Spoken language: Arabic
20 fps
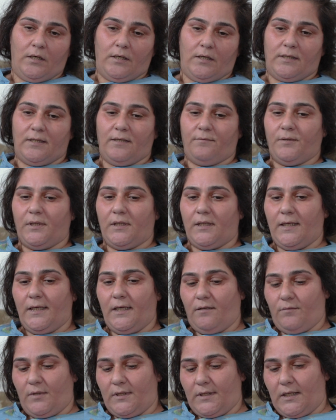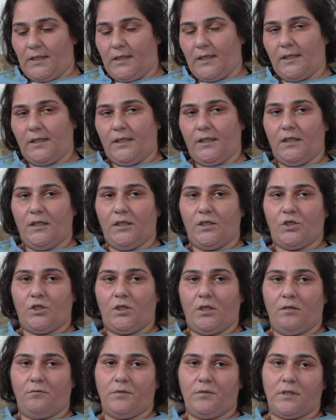اذا بتلاقي مثلا علاج
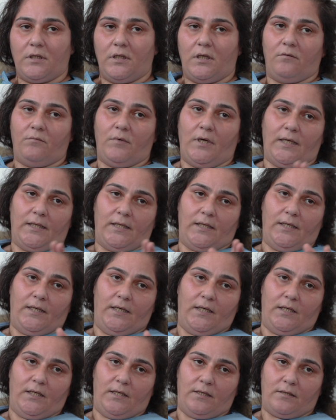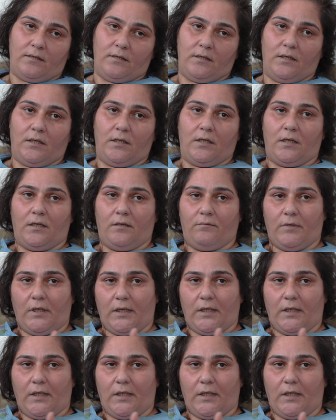للمصران ما حتلاقي للسكري ما